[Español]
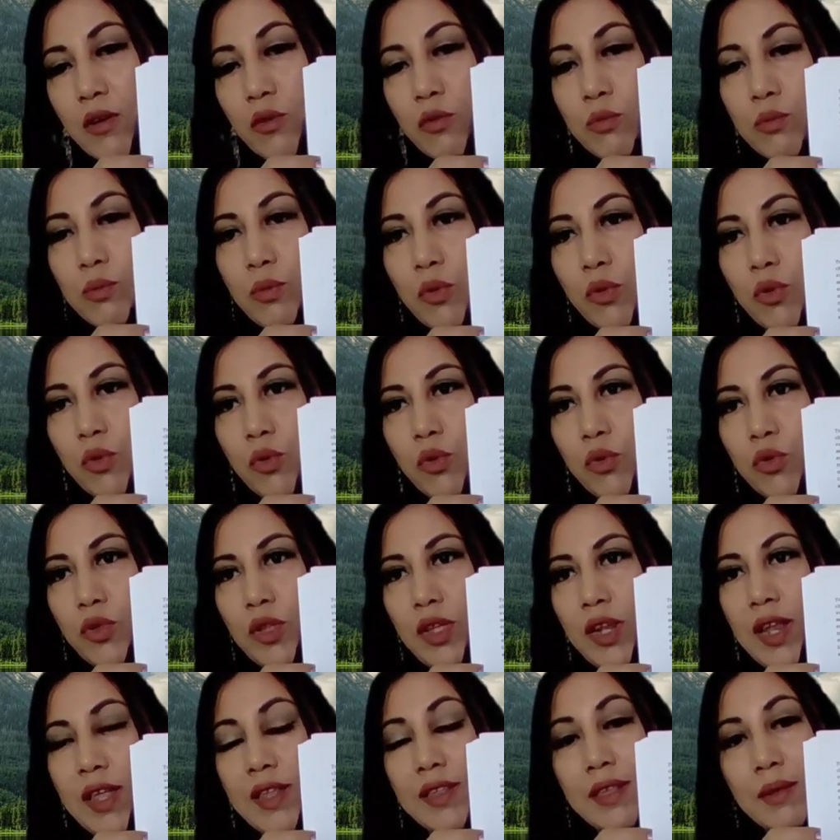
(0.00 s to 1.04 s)
un poco de
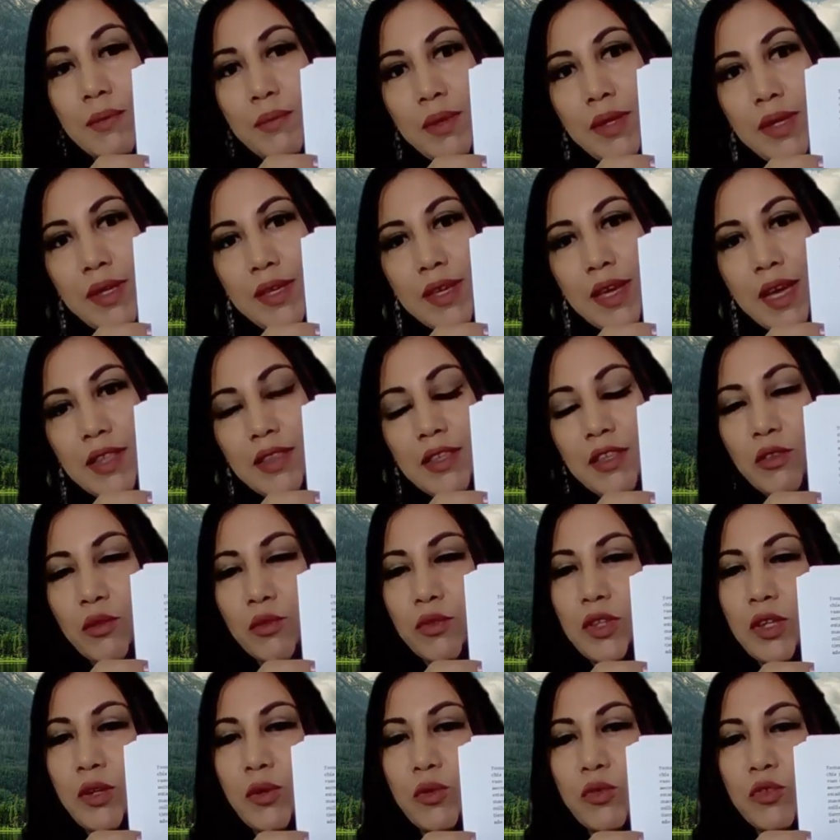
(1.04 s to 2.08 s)
la semilla, de
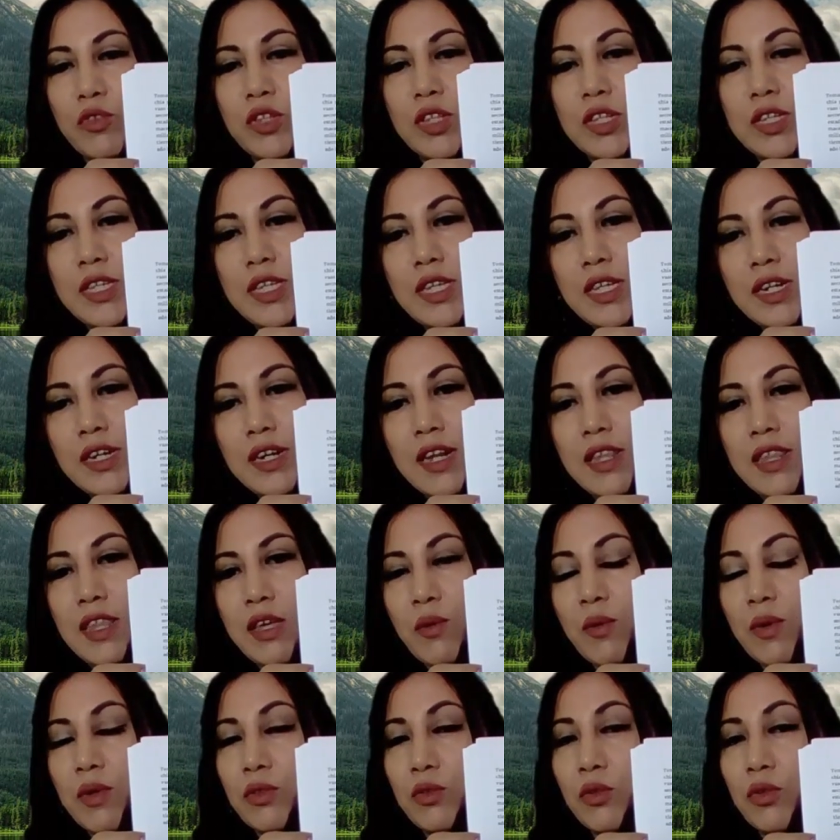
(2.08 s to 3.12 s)
dónde conseguirla, de
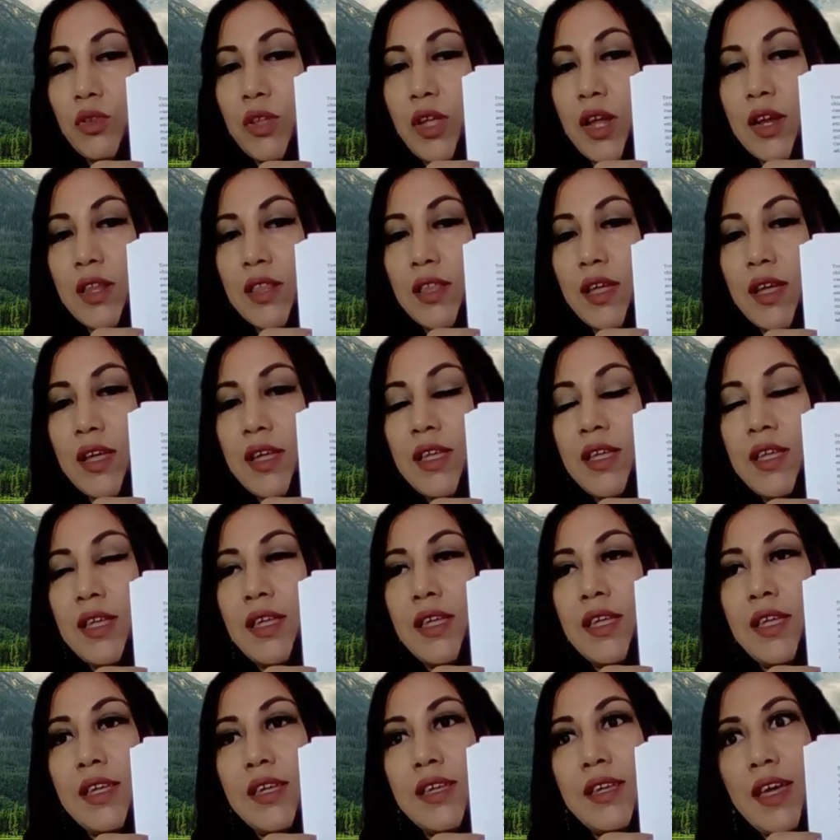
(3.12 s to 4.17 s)
cuánto tarda
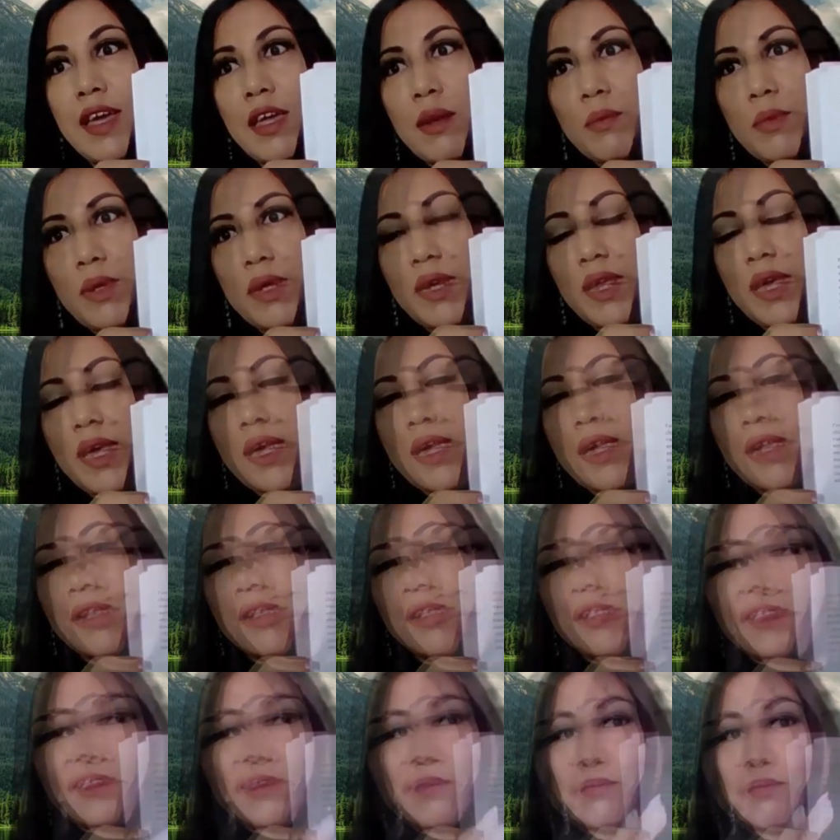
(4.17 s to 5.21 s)
germinar.
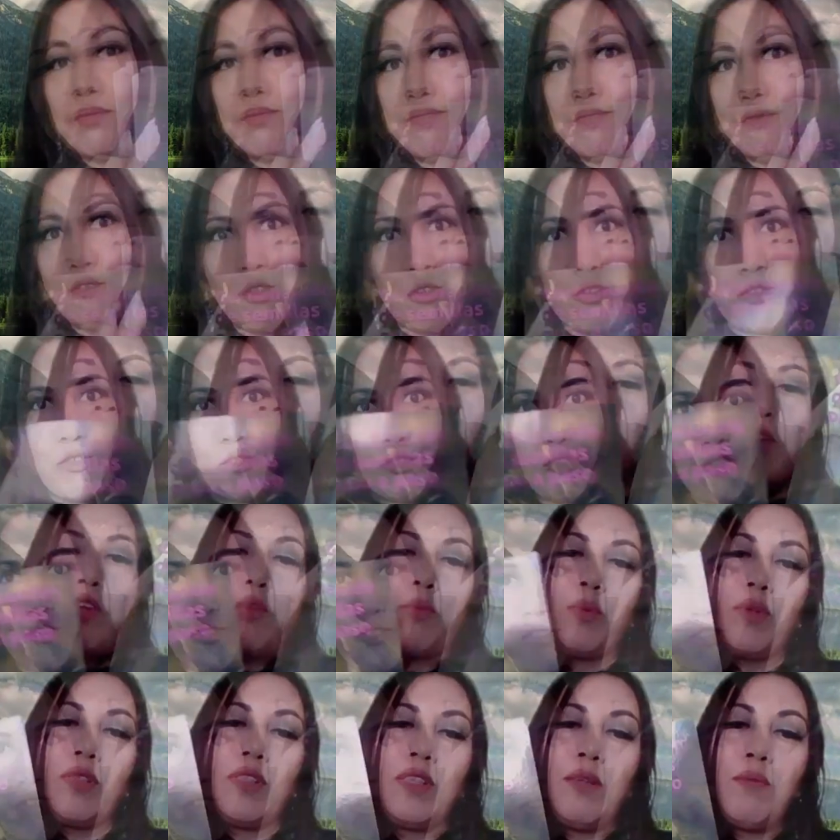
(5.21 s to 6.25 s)
Como les todo. digo, bueno,
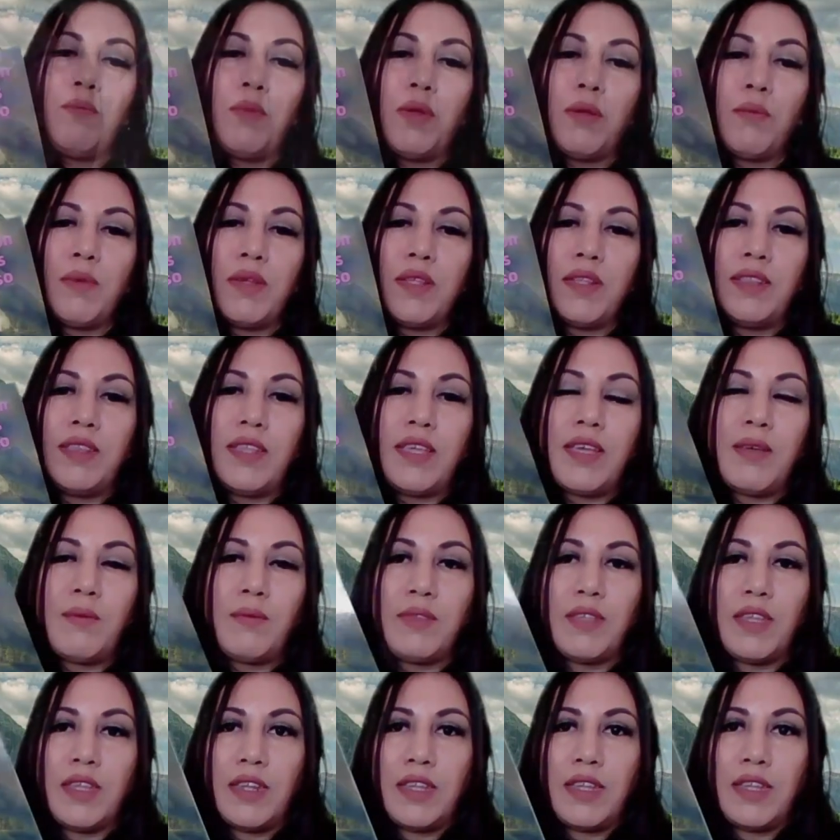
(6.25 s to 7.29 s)
pues simplemente
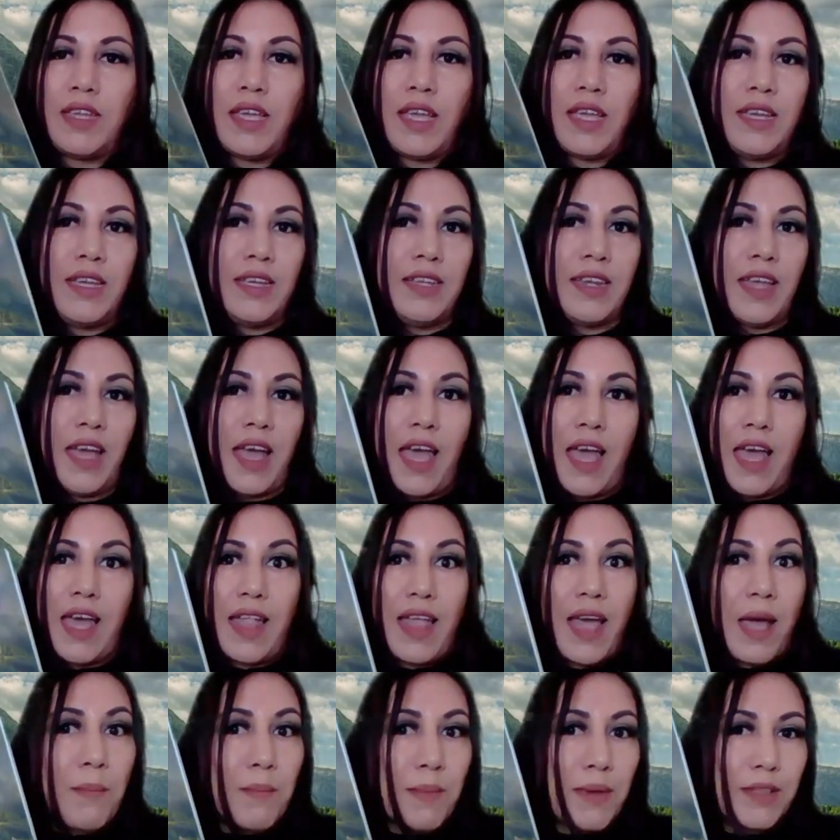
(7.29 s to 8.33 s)
tienen que ir a
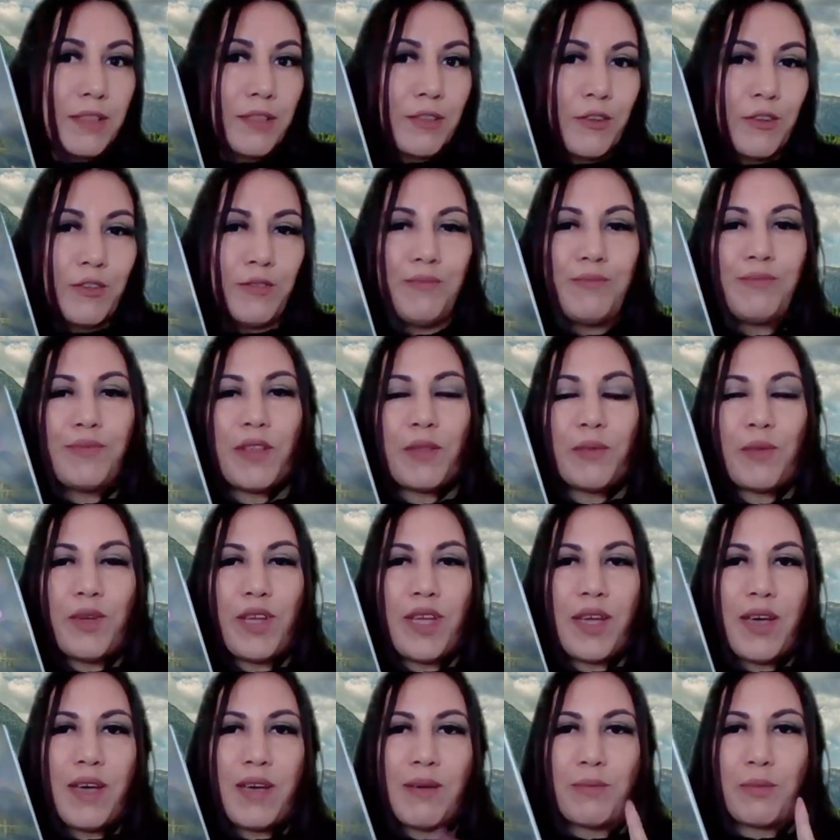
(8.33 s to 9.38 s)
Amazon. Les voy
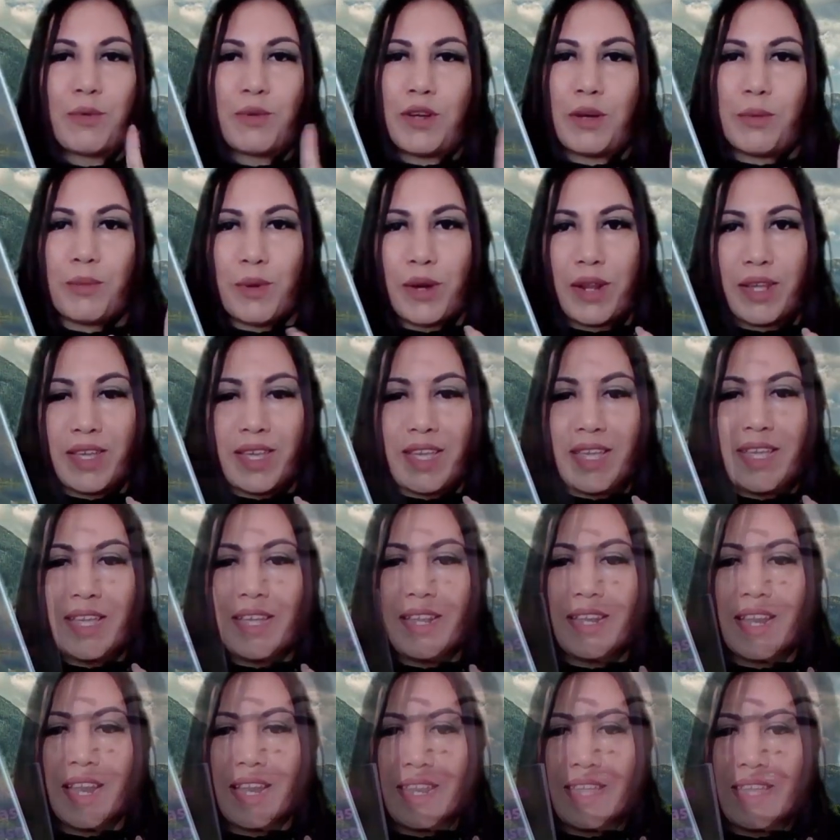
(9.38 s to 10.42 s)
a poner por aquí
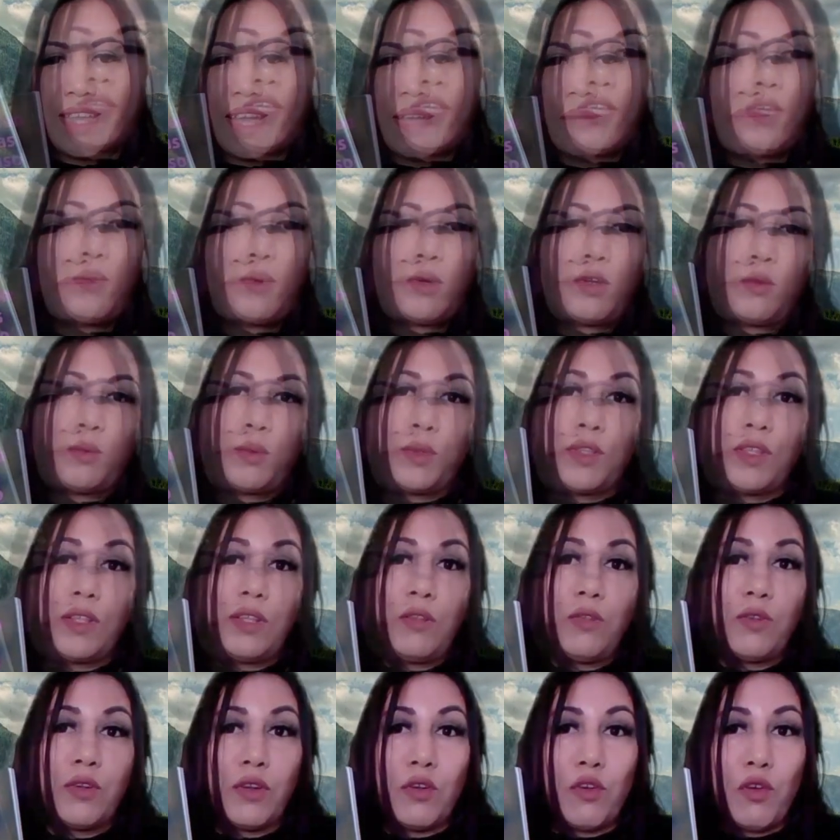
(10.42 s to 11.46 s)
la liga. Y bueno, pues se
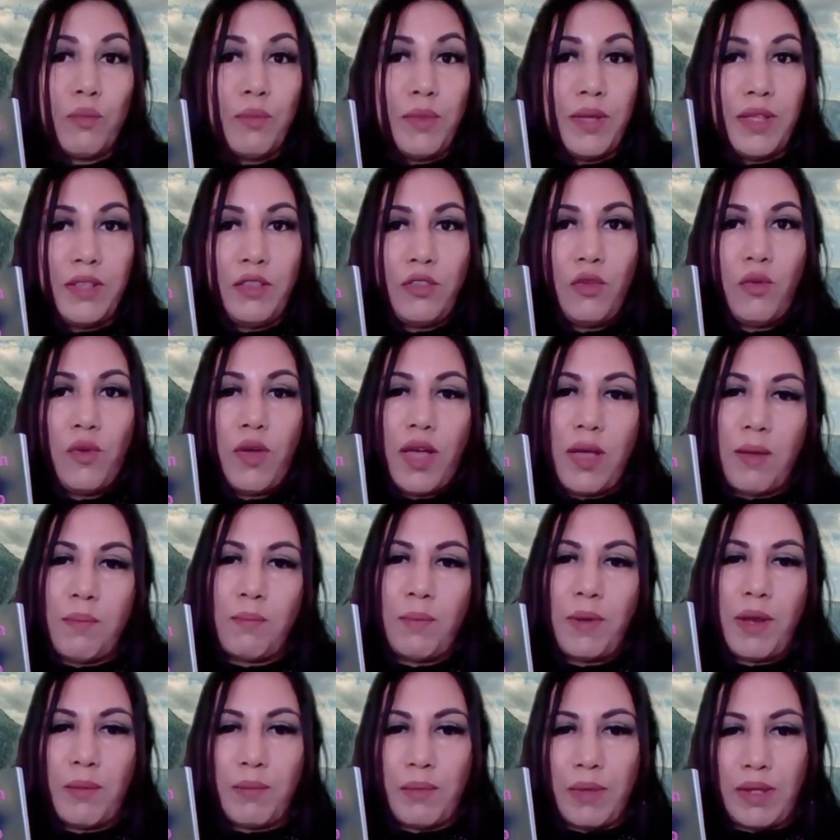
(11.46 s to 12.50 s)
los recomiendo
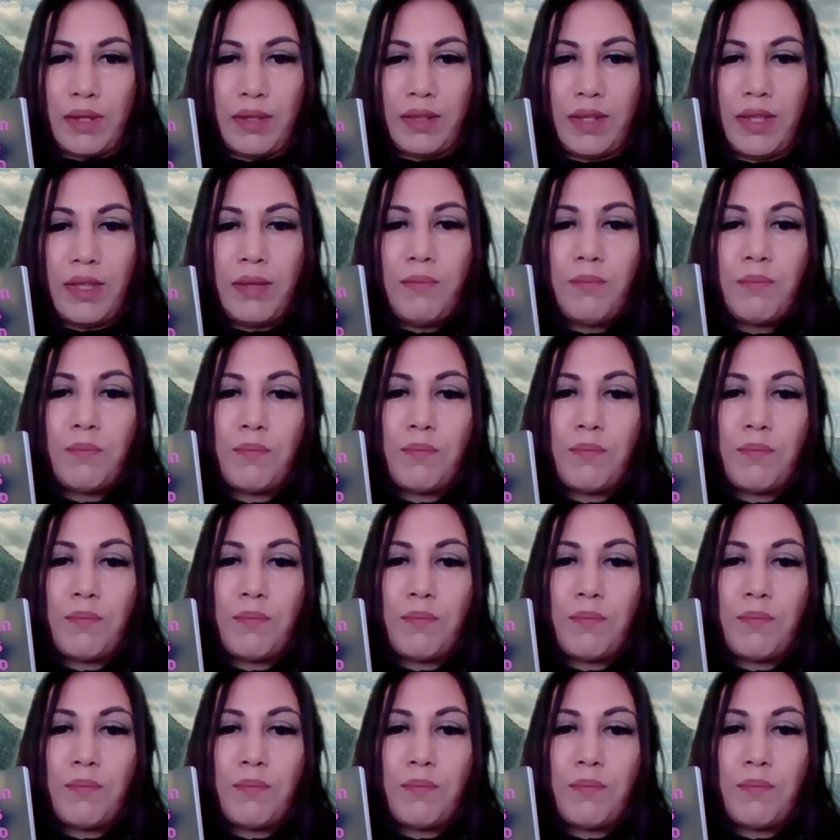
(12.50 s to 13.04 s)
ampliamente.